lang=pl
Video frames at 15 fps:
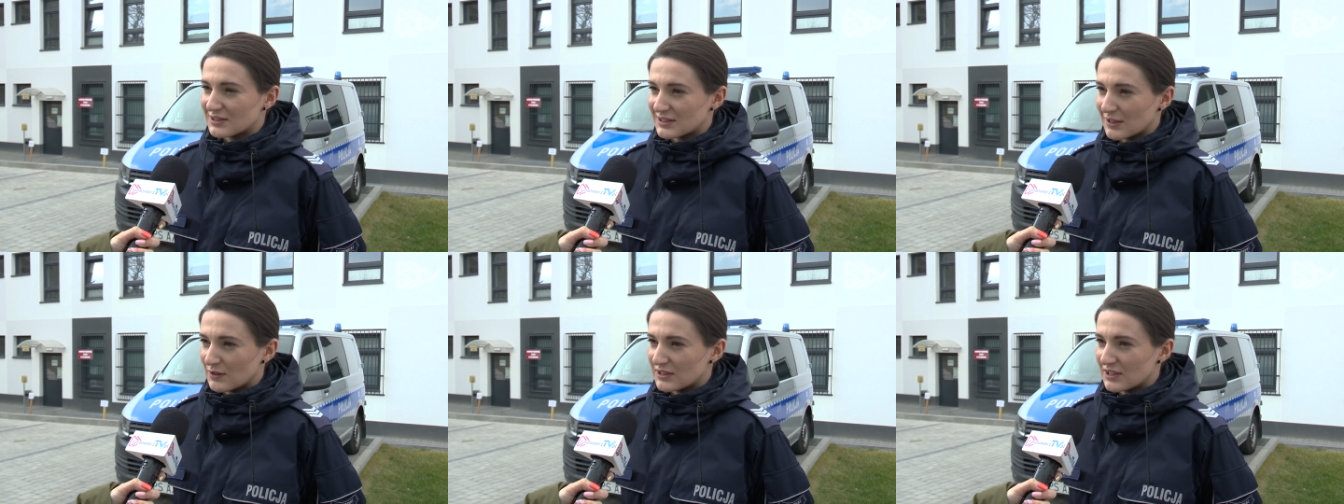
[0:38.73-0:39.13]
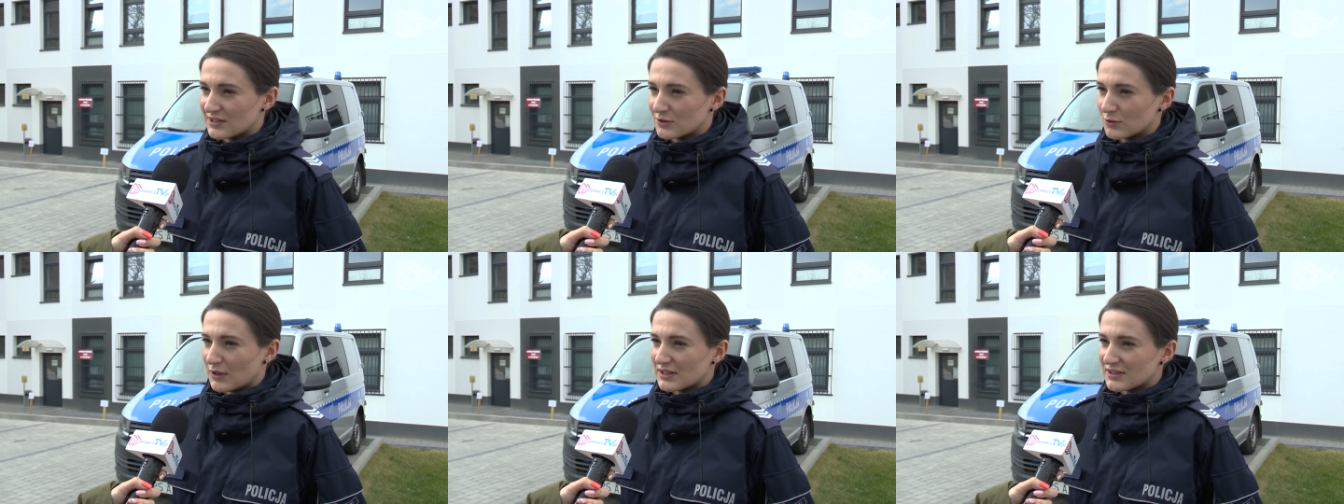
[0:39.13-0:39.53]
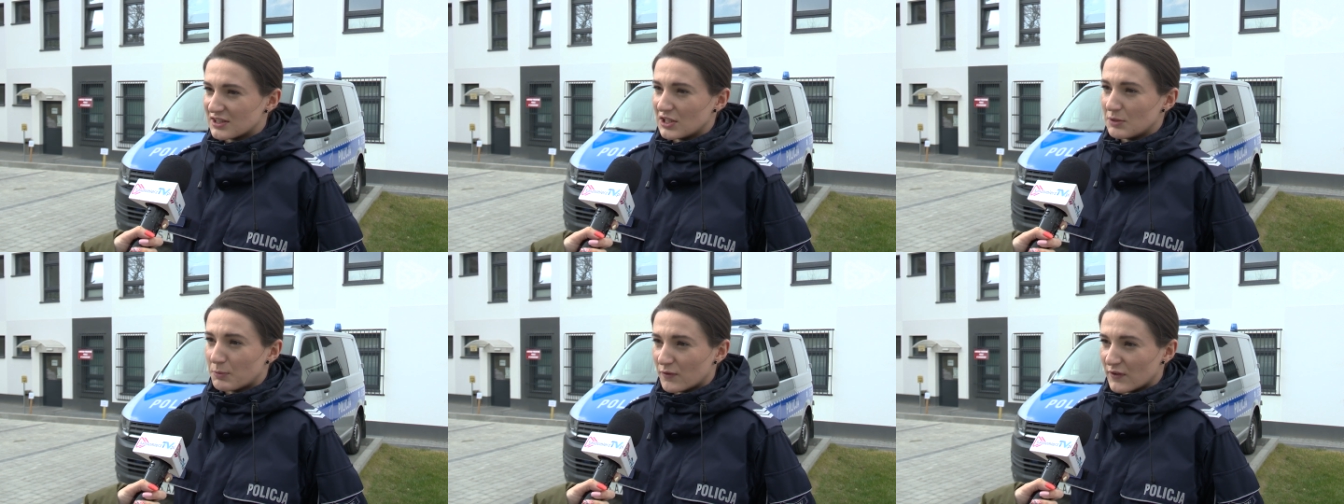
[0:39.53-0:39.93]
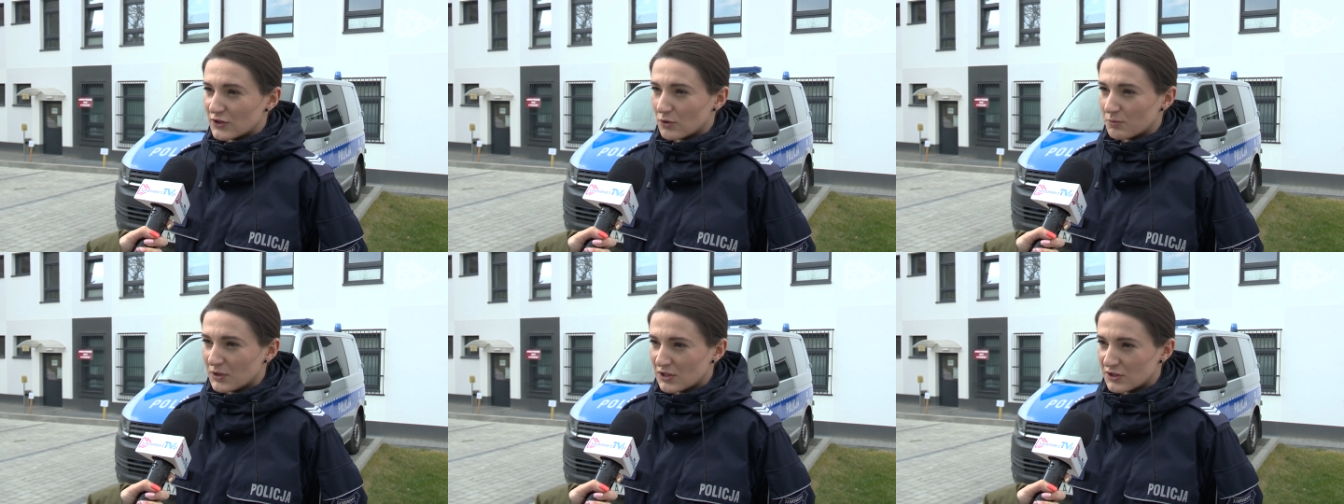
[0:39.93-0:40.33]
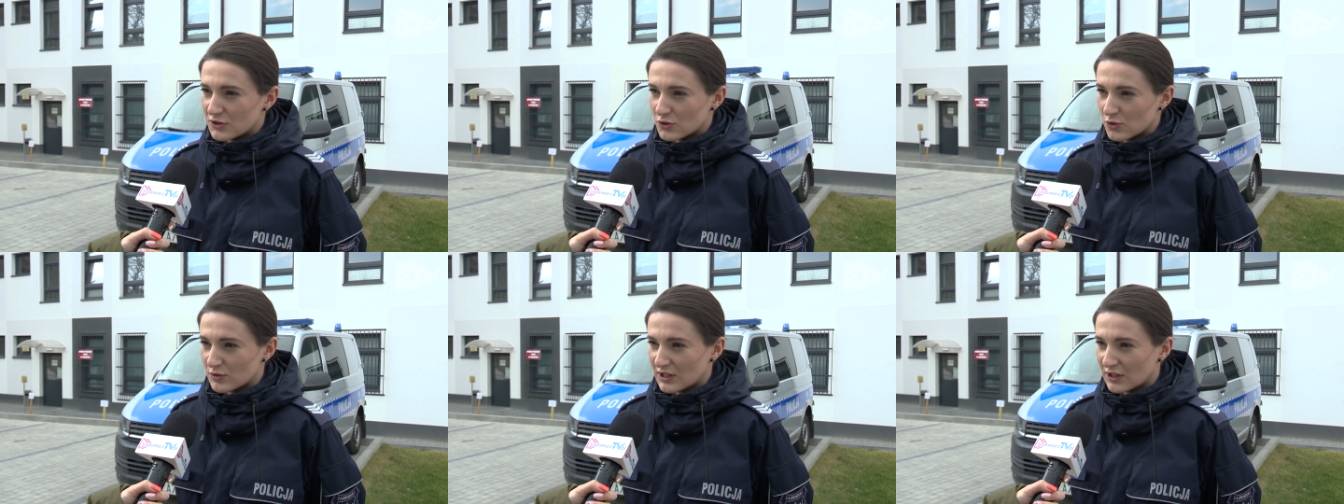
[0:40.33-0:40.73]
całej tej sytuacji i powiadomili
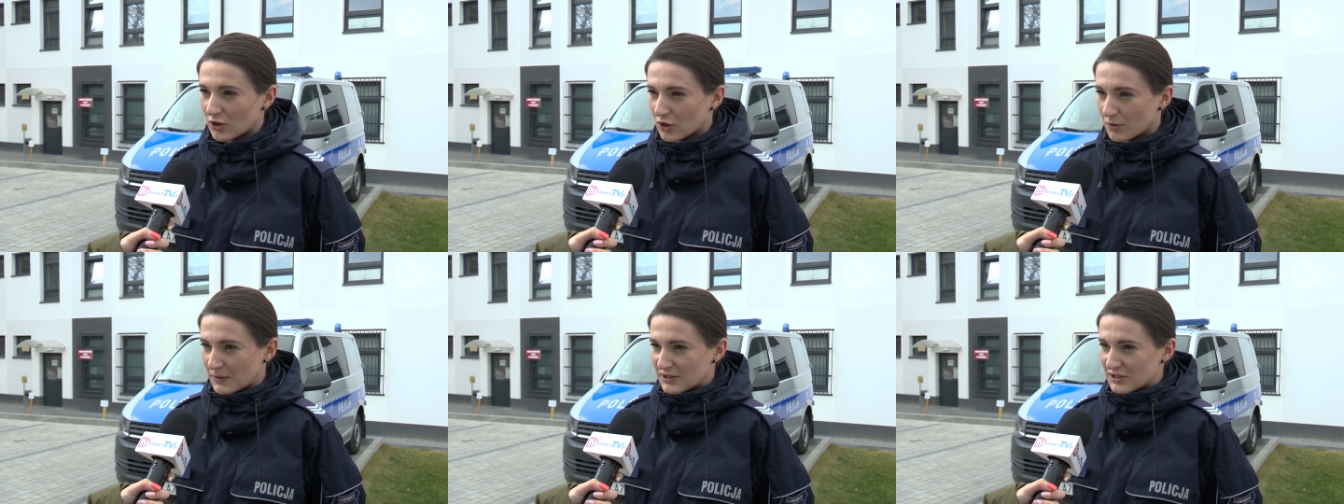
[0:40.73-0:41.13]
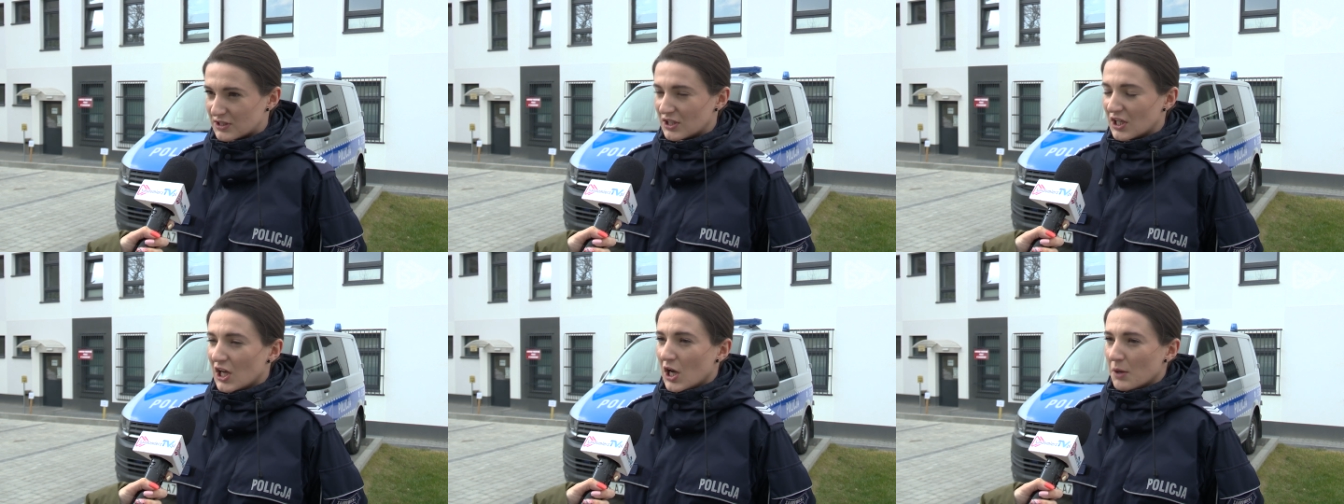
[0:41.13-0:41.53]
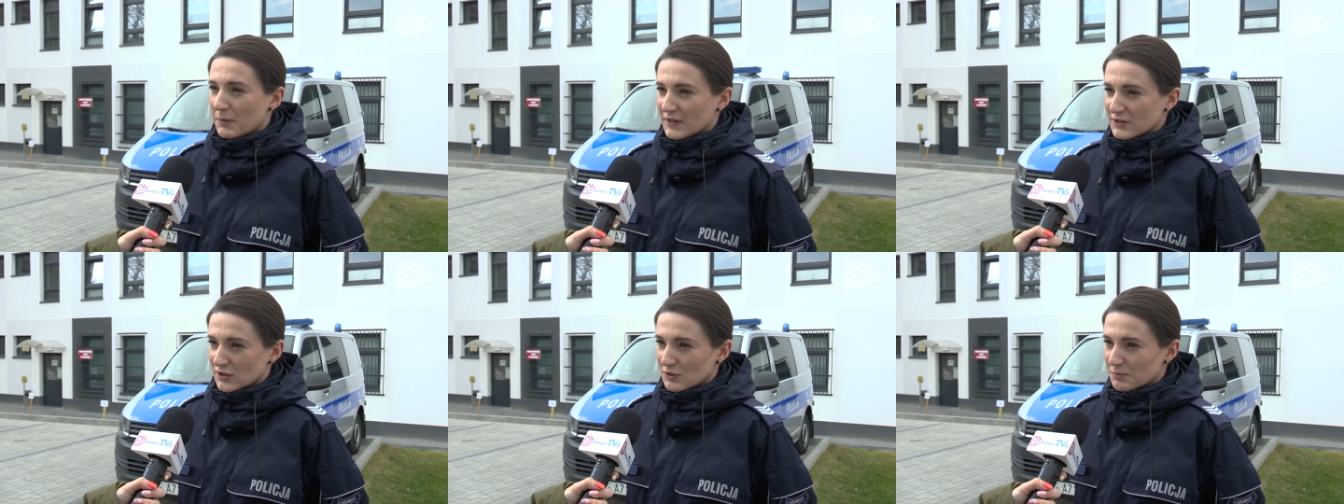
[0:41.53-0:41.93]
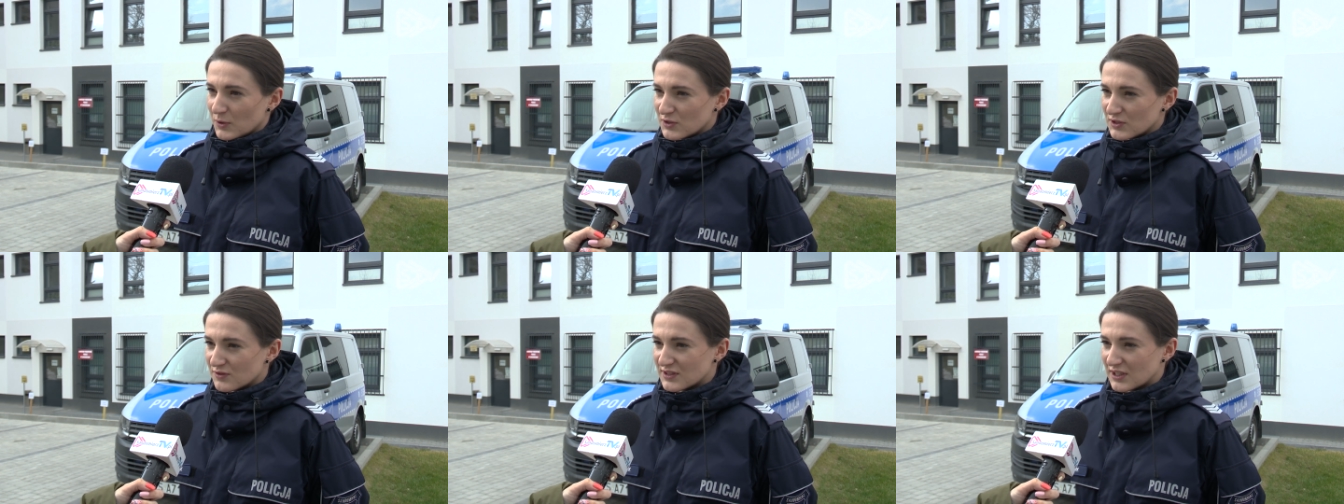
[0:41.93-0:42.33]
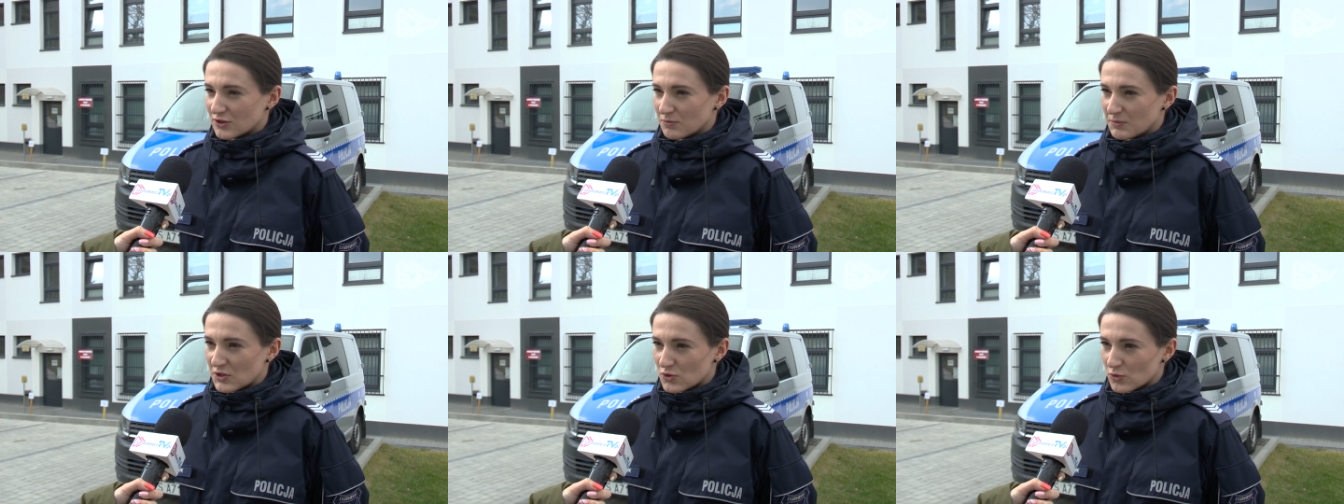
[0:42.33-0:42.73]
dyżurnego komendy powiatowej policji w
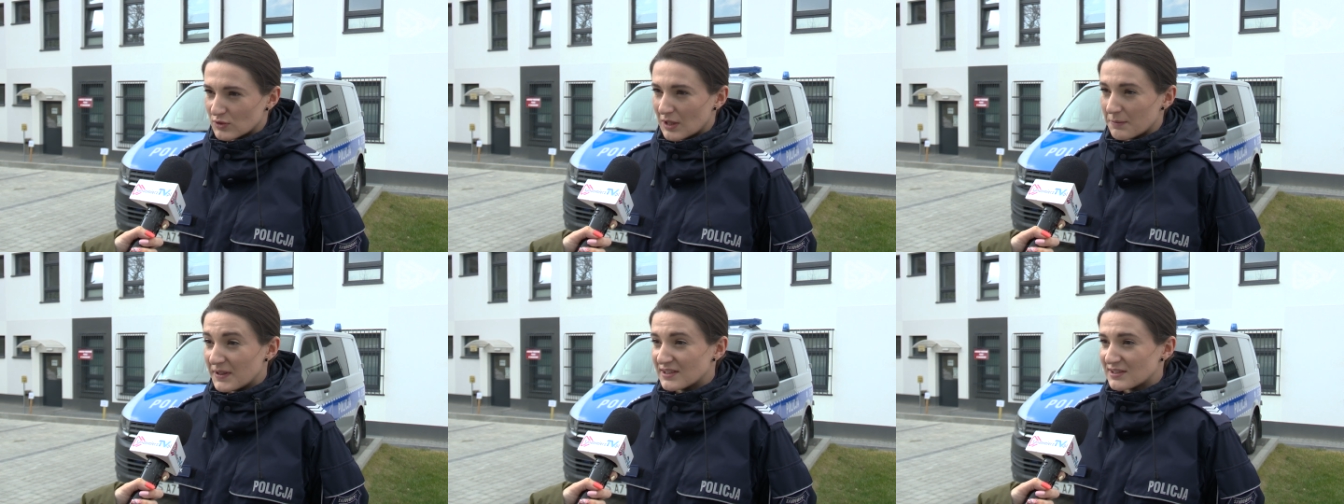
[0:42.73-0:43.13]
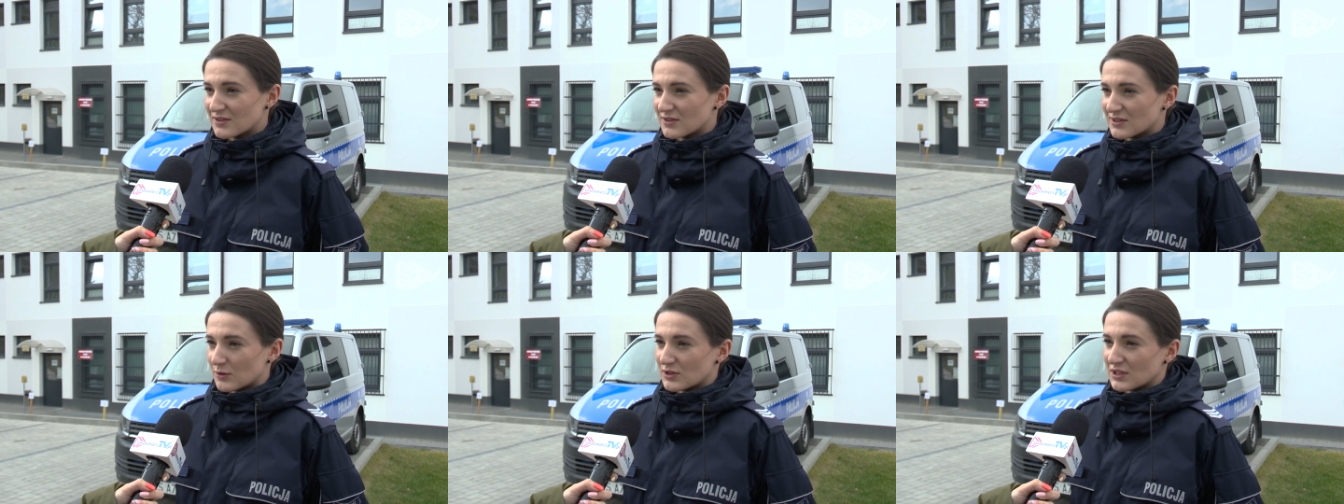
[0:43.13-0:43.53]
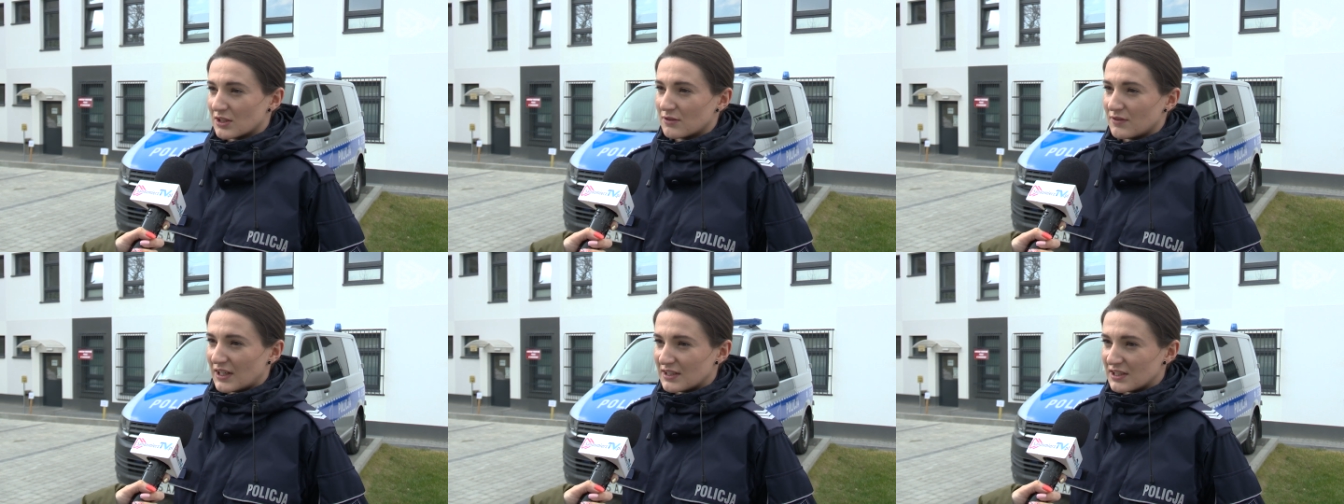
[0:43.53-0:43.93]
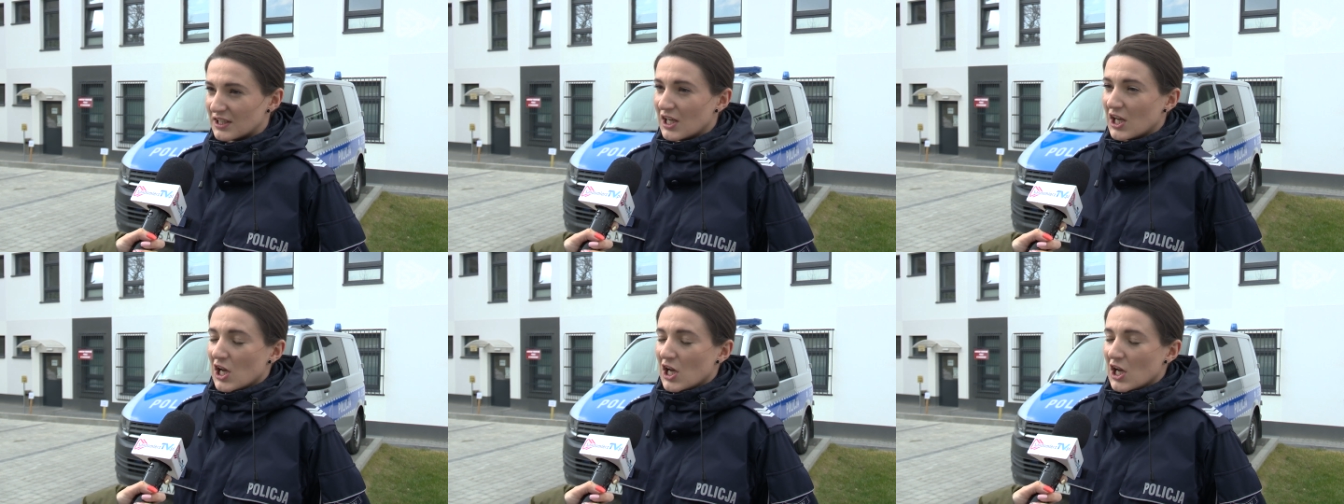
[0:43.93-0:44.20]
Sandomierzu. Na miejsce został skierowany